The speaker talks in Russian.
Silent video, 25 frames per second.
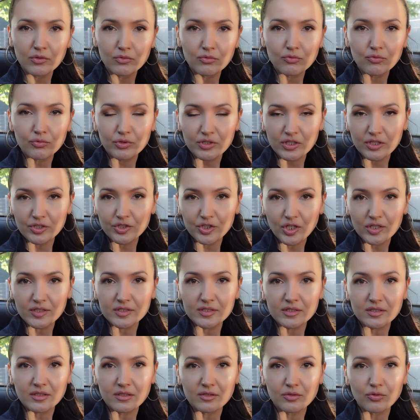ну, те
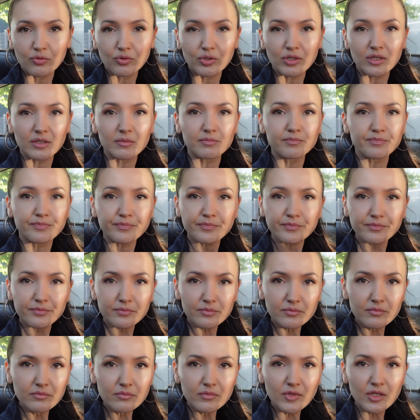части, которые
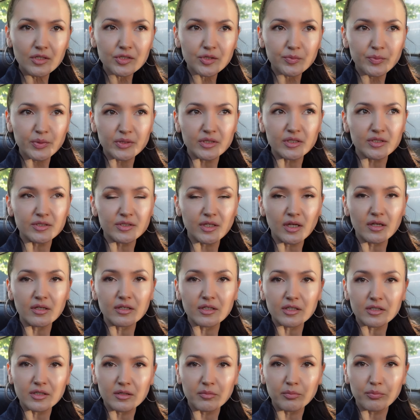с
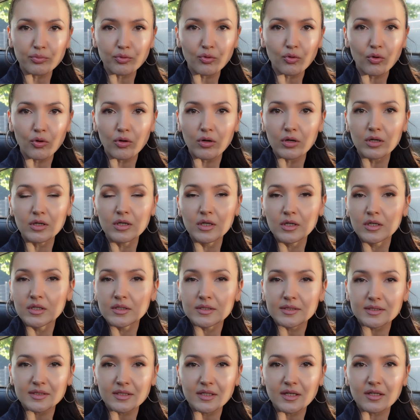понедельника по
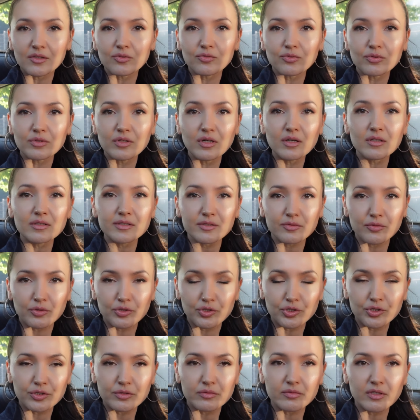среду, да,
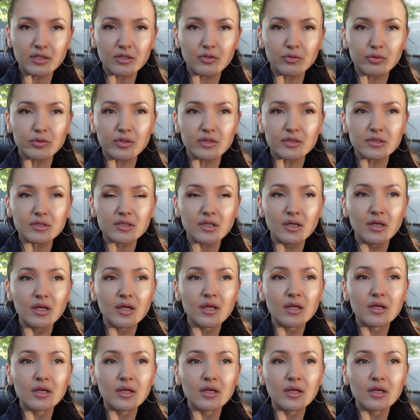сегодня четверг у нас,